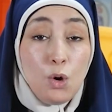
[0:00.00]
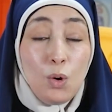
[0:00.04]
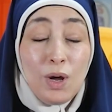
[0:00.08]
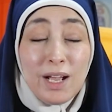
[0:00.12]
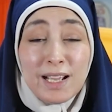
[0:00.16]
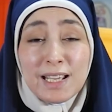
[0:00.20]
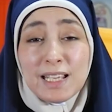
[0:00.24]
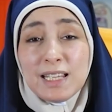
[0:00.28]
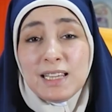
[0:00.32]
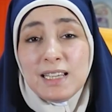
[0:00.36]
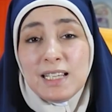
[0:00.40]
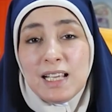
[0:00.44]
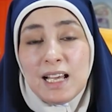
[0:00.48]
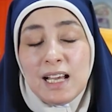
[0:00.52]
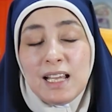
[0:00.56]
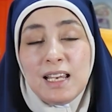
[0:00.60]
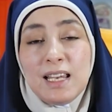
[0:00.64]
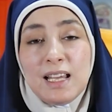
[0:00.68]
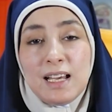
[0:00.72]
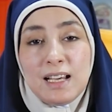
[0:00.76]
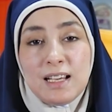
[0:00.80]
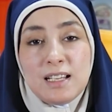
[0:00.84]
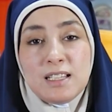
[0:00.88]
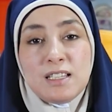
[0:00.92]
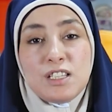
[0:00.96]
حكت لي
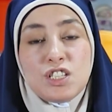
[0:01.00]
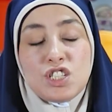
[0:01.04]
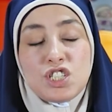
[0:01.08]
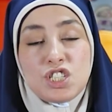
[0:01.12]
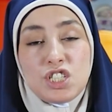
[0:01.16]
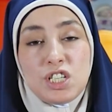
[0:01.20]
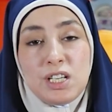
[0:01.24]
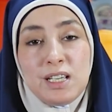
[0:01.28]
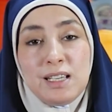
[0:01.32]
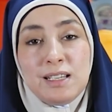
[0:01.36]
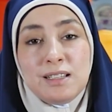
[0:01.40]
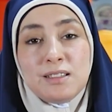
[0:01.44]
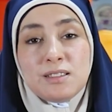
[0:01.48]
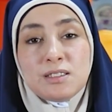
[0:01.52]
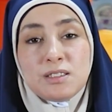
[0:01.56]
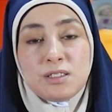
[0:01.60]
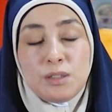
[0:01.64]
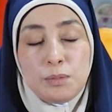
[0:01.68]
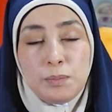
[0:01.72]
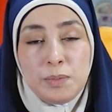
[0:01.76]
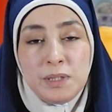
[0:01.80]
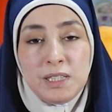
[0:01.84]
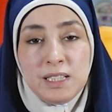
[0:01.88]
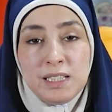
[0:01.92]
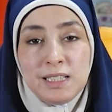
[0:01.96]
هل هذا الشيء
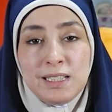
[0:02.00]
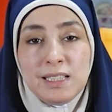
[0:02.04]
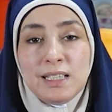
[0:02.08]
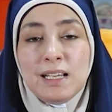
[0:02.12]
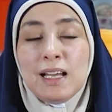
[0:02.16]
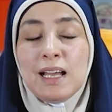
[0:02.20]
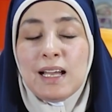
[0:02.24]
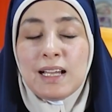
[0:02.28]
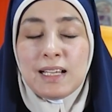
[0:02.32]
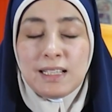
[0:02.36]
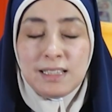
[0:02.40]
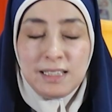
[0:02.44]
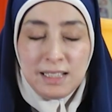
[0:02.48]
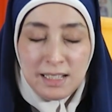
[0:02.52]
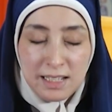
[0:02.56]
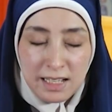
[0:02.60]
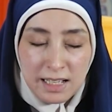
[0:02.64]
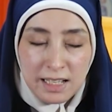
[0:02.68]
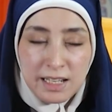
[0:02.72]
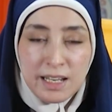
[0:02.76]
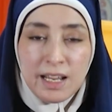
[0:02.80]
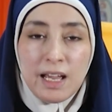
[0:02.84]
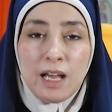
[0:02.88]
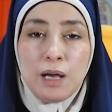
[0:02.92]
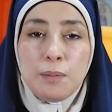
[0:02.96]
طبيعي حكت
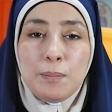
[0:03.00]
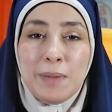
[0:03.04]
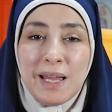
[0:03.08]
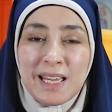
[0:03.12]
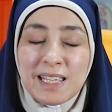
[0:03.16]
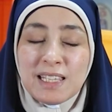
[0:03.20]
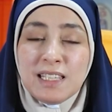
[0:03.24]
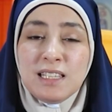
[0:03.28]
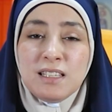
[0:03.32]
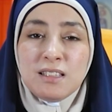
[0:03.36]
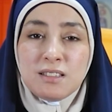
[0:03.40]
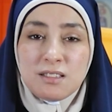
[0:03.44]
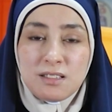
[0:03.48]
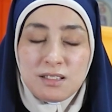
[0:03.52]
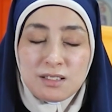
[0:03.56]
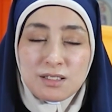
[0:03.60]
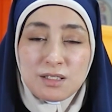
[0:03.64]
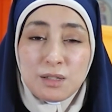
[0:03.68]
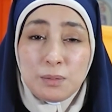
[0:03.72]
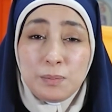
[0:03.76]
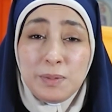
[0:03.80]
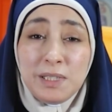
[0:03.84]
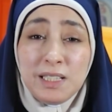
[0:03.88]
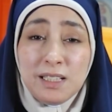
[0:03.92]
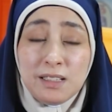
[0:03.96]
لها نعم أكيد
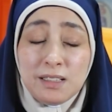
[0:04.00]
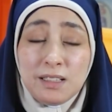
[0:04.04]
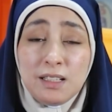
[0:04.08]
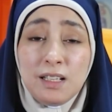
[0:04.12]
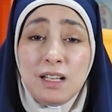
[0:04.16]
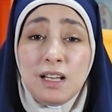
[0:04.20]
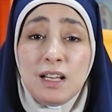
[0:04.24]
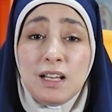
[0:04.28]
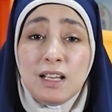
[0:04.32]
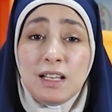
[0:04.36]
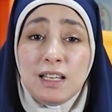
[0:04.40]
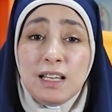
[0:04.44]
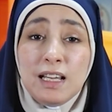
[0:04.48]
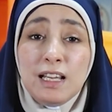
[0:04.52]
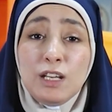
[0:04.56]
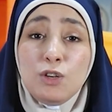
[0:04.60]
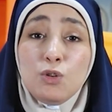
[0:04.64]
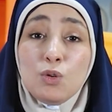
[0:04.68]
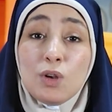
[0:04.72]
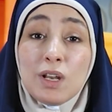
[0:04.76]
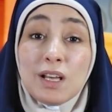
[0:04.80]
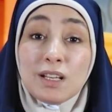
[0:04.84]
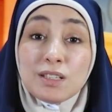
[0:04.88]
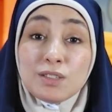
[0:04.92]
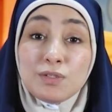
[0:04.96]
طبيعي
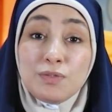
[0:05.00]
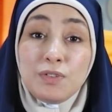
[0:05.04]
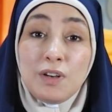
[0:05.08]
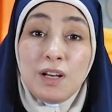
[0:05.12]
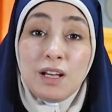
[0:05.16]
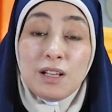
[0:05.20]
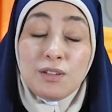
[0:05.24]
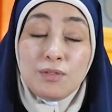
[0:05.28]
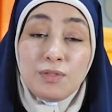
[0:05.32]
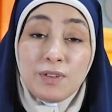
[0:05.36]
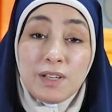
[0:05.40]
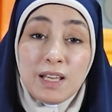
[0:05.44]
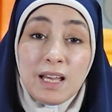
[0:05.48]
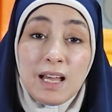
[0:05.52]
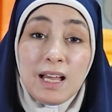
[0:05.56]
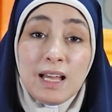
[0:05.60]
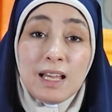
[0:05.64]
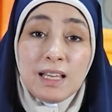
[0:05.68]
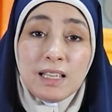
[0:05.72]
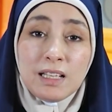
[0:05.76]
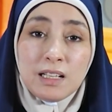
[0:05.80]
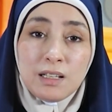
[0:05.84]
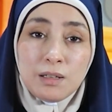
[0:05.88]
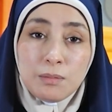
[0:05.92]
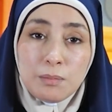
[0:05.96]
لأنه الأطفال في
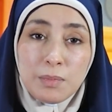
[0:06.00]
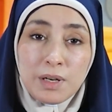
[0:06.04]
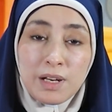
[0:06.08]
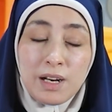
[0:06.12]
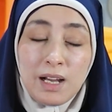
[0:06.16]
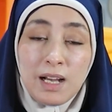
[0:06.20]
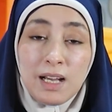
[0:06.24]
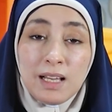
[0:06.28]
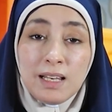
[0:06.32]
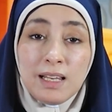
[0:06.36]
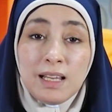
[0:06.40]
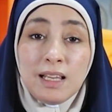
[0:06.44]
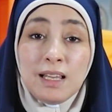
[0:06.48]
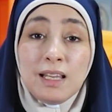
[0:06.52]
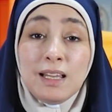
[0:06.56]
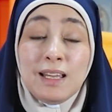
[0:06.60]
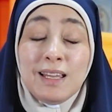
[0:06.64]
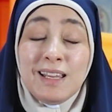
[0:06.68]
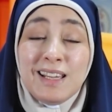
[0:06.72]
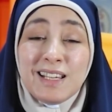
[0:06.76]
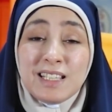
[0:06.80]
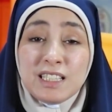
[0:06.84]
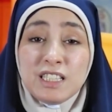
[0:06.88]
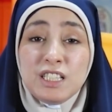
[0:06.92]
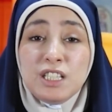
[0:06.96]
هاي المرحلة
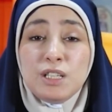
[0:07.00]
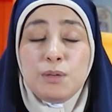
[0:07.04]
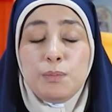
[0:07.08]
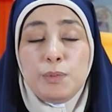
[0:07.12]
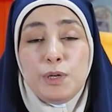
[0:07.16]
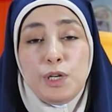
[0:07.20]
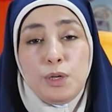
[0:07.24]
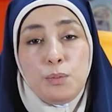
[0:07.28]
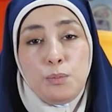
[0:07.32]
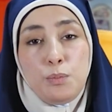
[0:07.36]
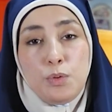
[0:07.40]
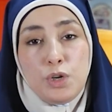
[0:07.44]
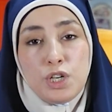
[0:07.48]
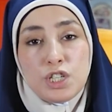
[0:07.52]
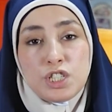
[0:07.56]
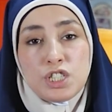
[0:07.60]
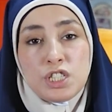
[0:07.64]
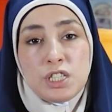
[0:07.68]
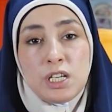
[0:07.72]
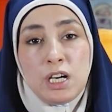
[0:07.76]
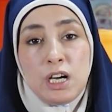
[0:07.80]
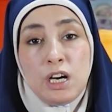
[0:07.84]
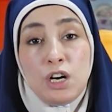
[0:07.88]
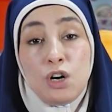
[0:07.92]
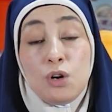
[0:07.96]
كتير بحبوا
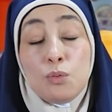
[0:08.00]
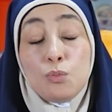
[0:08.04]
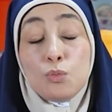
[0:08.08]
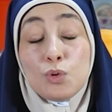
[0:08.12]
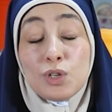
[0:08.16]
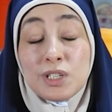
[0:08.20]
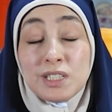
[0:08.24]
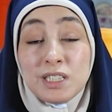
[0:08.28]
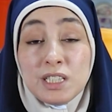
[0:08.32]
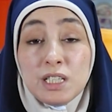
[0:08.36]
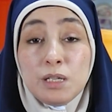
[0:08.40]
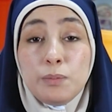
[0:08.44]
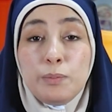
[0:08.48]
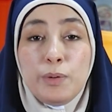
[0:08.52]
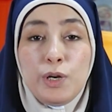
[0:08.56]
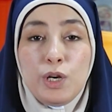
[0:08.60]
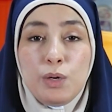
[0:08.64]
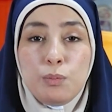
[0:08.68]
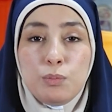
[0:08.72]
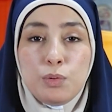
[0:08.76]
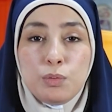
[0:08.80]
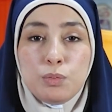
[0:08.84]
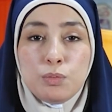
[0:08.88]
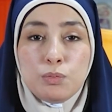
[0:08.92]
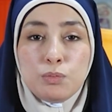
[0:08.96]
أشيائهم وكتير
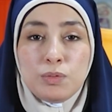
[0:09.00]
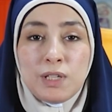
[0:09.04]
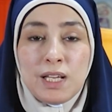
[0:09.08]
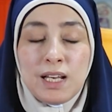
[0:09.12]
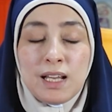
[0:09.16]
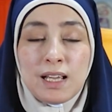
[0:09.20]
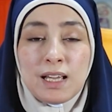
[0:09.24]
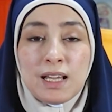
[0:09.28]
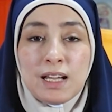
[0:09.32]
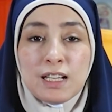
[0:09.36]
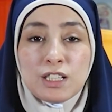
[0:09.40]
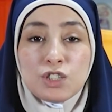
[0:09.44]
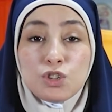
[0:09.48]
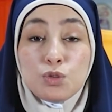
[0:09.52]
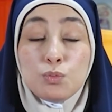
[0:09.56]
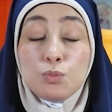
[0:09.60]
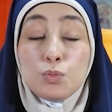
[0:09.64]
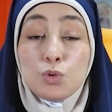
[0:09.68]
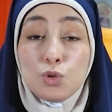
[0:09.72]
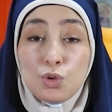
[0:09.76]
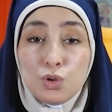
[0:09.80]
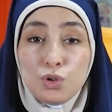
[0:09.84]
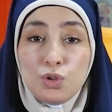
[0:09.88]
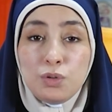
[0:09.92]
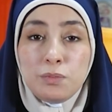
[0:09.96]
بحبوا ممتلكاتهم
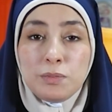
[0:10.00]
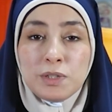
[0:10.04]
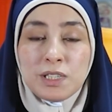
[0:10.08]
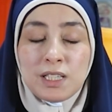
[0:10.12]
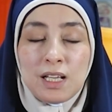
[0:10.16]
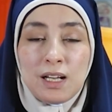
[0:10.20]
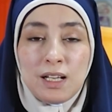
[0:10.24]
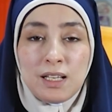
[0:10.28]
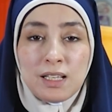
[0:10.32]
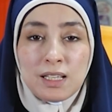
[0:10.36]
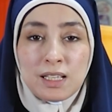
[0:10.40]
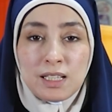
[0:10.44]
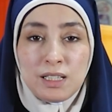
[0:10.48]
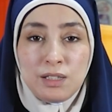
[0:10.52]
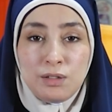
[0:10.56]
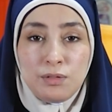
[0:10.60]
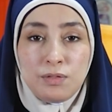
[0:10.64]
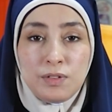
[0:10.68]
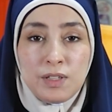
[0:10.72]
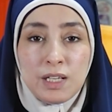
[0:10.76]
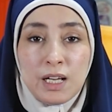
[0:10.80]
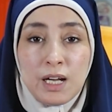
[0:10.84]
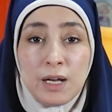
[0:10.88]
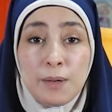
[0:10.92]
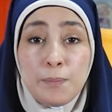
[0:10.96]
بكونوا متعلقين
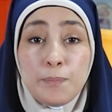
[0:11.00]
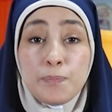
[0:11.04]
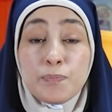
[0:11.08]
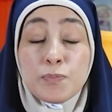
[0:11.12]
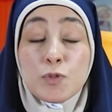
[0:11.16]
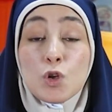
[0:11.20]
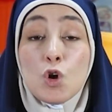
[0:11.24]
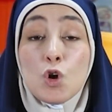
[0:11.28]
فيها